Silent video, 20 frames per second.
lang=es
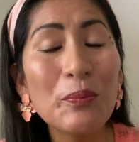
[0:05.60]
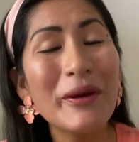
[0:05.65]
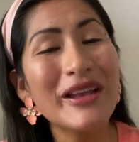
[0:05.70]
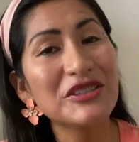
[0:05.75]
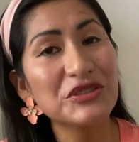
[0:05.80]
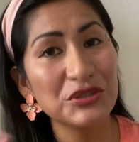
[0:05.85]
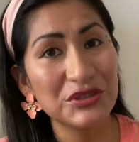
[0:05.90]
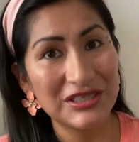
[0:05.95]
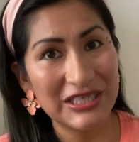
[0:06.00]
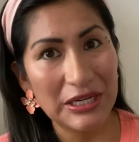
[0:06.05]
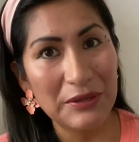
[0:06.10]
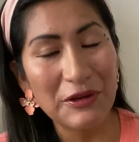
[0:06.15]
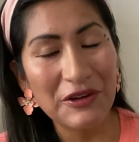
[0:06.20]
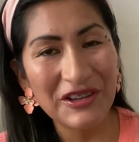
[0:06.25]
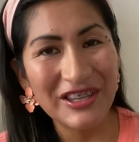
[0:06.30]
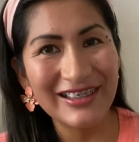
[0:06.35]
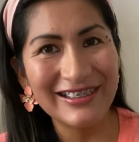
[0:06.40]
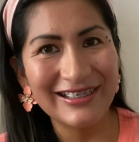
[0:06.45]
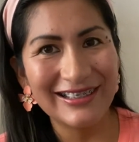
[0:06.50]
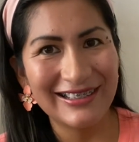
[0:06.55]
versus
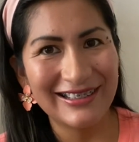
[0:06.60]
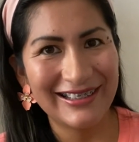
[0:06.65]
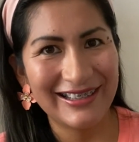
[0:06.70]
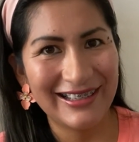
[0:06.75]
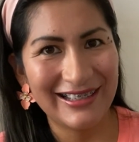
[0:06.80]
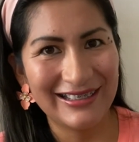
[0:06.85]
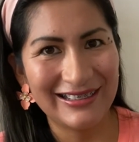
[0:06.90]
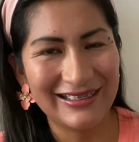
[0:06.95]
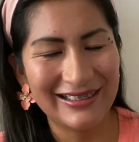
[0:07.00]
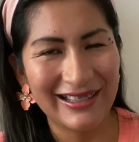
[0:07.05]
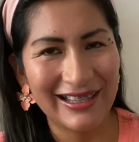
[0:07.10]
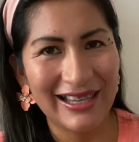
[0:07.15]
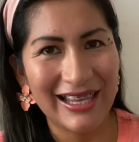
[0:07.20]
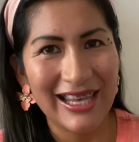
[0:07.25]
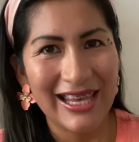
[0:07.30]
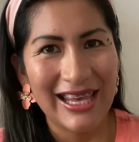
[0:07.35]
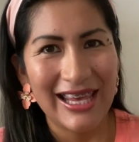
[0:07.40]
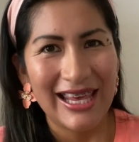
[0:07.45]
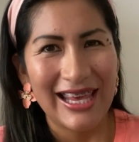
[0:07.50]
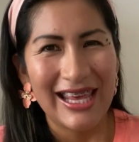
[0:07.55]
trabajo inteligente.
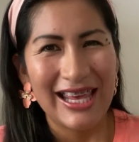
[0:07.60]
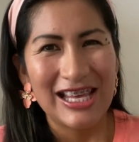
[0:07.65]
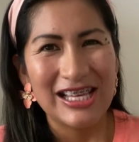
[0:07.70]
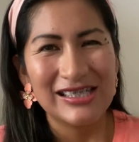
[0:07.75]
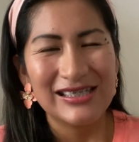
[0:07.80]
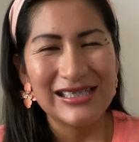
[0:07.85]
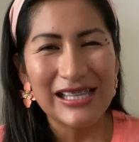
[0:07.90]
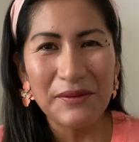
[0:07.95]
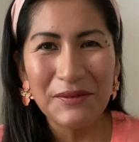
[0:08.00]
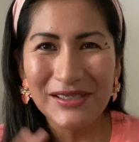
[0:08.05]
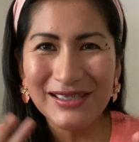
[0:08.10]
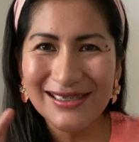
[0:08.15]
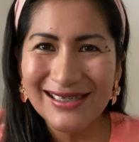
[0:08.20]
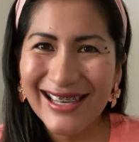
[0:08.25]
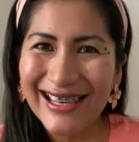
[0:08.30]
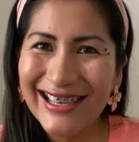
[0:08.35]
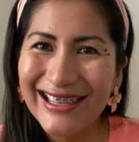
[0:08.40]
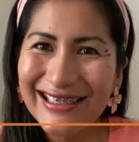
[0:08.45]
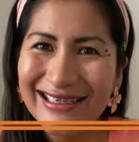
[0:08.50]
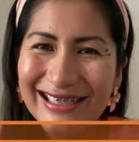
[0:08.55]
Sabes
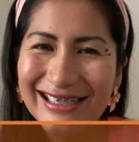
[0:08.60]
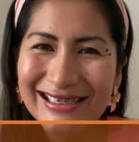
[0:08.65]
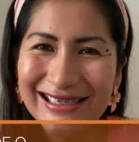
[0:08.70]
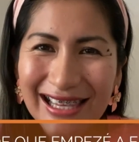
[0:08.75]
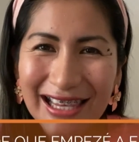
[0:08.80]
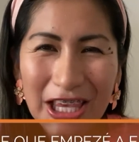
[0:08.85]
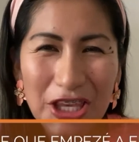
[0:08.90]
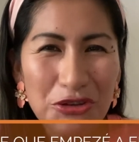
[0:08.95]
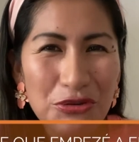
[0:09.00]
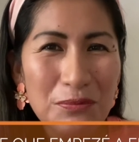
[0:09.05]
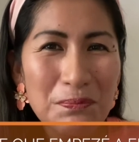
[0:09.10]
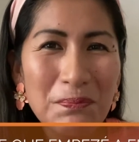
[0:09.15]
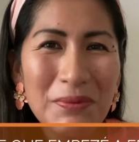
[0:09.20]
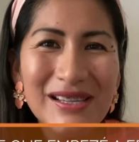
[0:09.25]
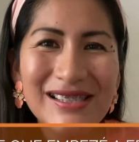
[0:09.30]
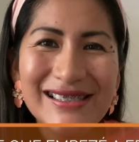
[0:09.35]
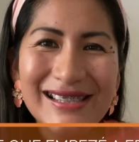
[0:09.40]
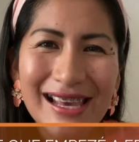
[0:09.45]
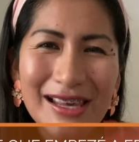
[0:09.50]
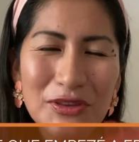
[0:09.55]
que desde que yo
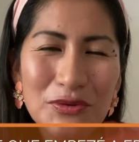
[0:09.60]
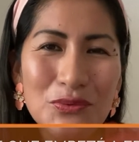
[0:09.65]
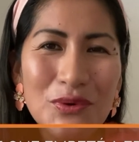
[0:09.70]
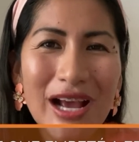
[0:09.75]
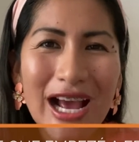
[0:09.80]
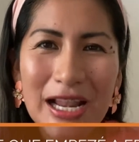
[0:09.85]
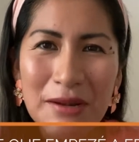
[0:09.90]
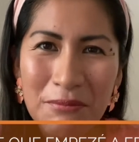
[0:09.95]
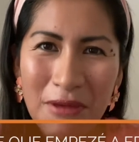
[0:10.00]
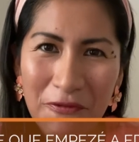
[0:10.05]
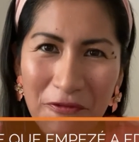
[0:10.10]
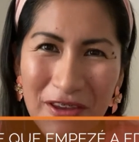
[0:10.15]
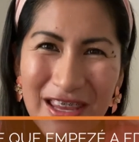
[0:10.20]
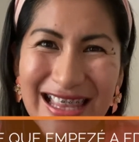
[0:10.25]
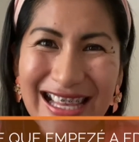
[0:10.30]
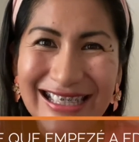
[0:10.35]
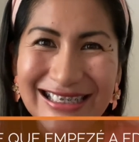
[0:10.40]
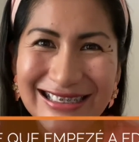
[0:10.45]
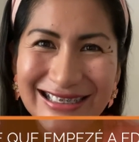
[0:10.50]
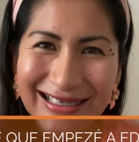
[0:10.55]
empecé a educarme
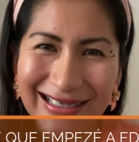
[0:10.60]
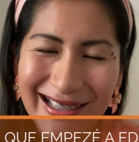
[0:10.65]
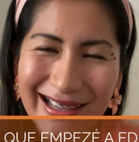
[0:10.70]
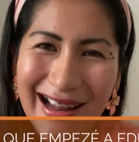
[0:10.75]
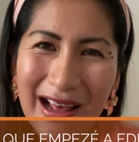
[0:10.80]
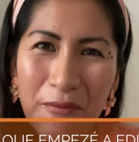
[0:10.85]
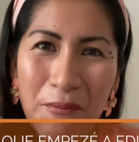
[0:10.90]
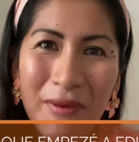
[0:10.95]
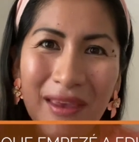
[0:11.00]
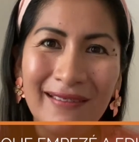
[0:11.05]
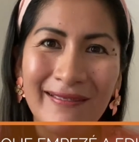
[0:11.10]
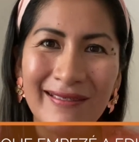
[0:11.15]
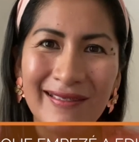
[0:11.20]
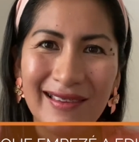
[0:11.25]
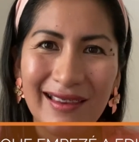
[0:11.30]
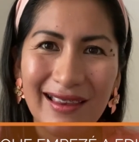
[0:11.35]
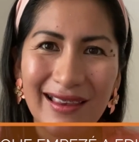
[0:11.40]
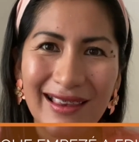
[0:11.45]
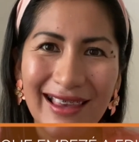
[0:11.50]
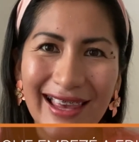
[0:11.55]

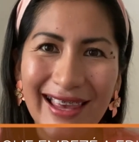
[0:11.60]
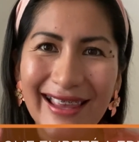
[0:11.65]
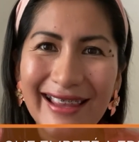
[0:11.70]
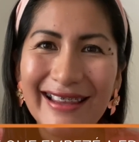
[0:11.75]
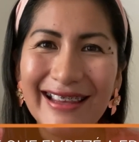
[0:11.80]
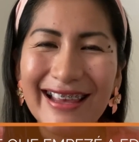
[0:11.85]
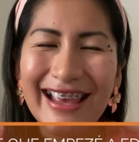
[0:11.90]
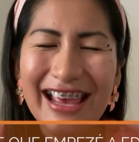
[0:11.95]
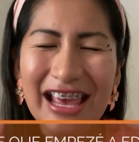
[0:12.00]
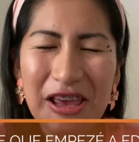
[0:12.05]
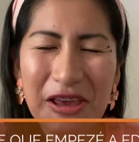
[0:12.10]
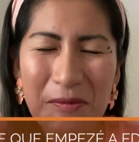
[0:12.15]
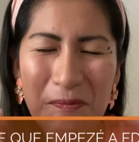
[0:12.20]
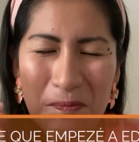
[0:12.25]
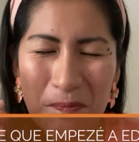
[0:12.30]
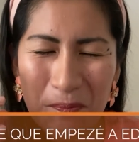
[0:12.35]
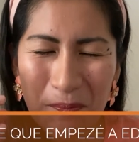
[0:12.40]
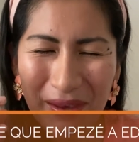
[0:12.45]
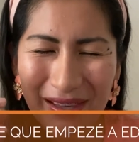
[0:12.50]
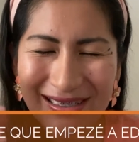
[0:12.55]
financieramente, eh,
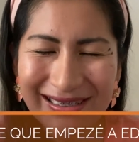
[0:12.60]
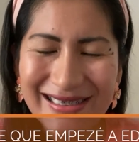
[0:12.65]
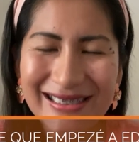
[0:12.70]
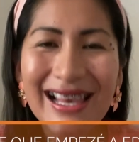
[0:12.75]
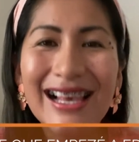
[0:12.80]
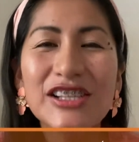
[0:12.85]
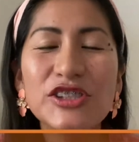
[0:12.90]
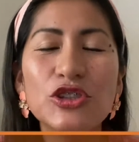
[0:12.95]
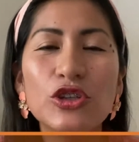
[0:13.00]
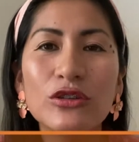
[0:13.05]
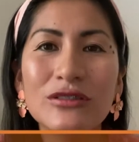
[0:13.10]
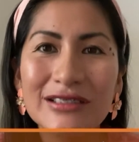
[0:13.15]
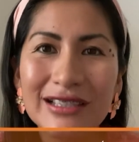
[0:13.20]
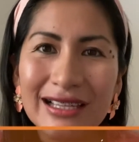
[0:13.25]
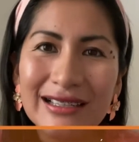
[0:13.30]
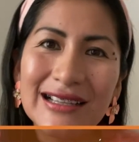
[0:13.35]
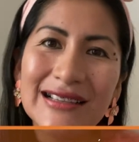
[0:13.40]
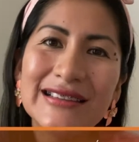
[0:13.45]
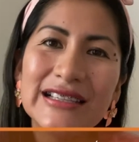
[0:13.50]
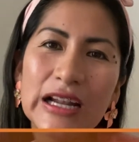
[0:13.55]
empecé a
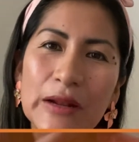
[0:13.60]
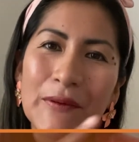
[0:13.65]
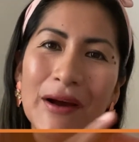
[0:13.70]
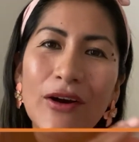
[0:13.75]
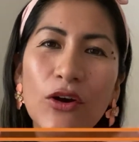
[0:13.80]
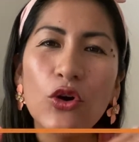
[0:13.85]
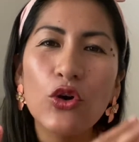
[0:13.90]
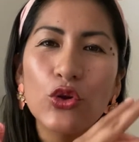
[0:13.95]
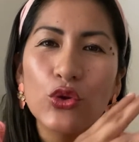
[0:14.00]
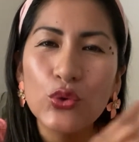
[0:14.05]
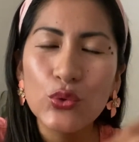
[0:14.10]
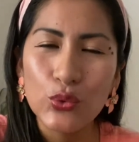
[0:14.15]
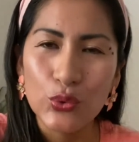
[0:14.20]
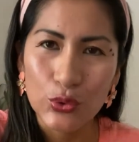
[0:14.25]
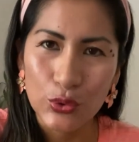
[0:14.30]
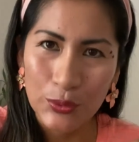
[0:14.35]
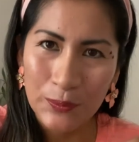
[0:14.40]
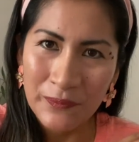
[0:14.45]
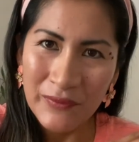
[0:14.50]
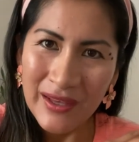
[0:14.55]
soltar el trabajo duro